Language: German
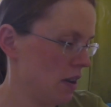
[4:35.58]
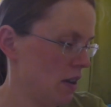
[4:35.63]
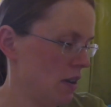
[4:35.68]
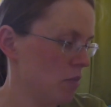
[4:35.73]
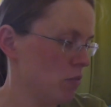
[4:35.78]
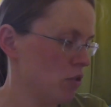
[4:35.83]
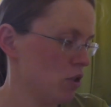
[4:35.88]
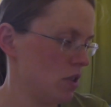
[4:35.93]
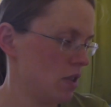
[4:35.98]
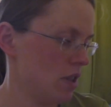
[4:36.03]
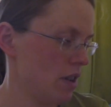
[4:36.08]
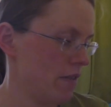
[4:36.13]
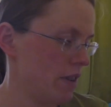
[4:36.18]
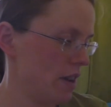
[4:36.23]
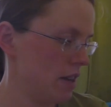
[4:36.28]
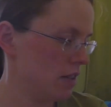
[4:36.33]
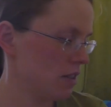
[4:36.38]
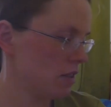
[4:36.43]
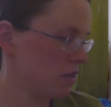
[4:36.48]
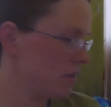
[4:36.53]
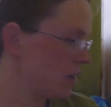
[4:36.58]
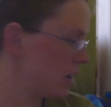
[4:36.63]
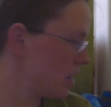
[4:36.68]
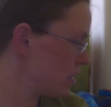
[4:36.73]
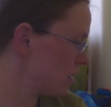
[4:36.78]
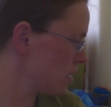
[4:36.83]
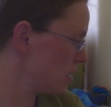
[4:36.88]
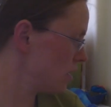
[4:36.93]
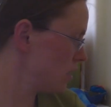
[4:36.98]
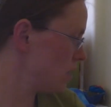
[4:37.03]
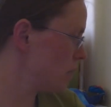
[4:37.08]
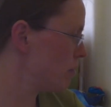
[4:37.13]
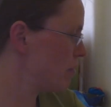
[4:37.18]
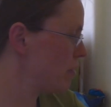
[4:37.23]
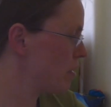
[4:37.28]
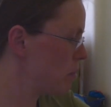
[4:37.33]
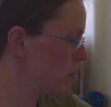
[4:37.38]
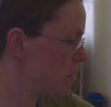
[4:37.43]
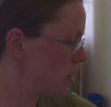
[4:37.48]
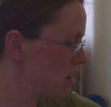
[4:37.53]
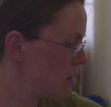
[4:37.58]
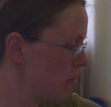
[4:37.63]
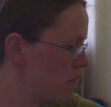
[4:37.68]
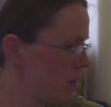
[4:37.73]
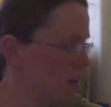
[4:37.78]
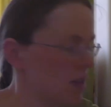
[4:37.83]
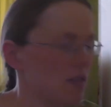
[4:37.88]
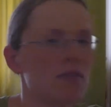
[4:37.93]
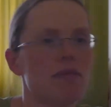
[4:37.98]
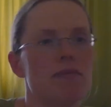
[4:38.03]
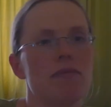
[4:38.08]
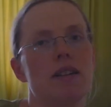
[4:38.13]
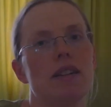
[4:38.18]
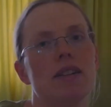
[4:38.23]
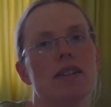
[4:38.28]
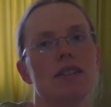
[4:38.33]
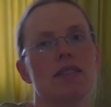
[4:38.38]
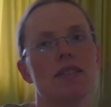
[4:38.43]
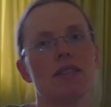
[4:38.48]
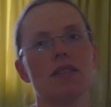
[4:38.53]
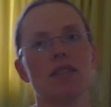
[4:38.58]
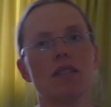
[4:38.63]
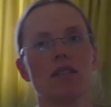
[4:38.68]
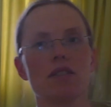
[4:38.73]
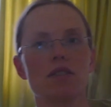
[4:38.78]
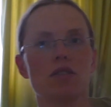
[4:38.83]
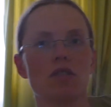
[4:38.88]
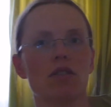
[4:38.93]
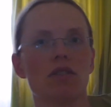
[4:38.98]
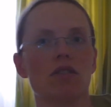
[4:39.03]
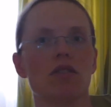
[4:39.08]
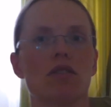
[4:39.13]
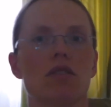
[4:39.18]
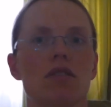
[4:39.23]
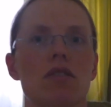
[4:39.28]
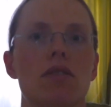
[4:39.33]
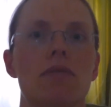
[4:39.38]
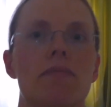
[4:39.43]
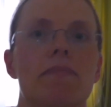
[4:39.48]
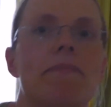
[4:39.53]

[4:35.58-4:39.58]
müsste erweitert werden hier im Familienbett, weil sonst